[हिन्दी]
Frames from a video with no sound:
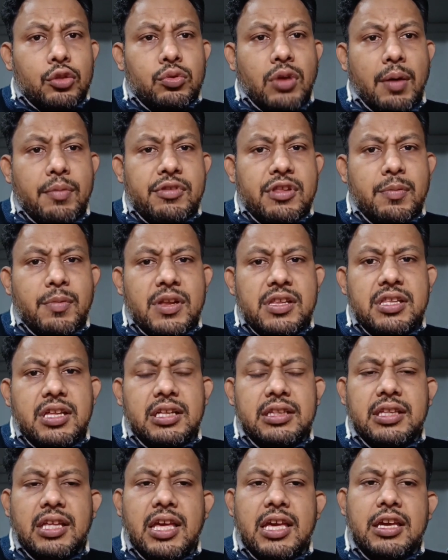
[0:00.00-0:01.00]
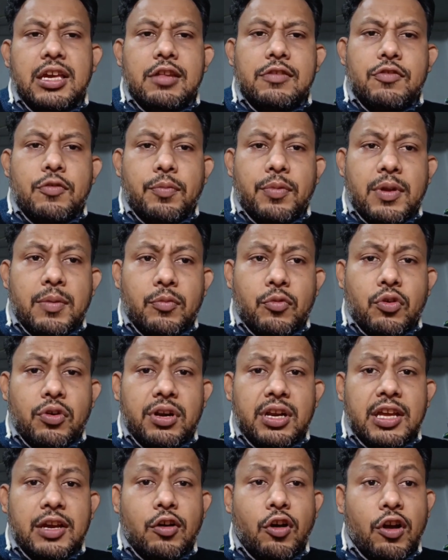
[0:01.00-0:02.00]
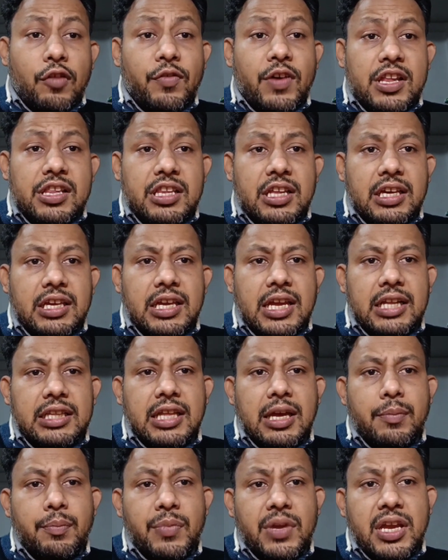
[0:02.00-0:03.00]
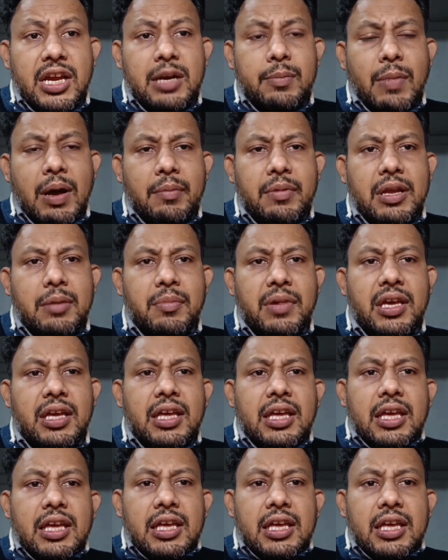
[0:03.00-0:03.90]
तो आप समझ सकते हैं कि सुप्रीम कोर्ट ने एक और फैसला किया था बी मामले में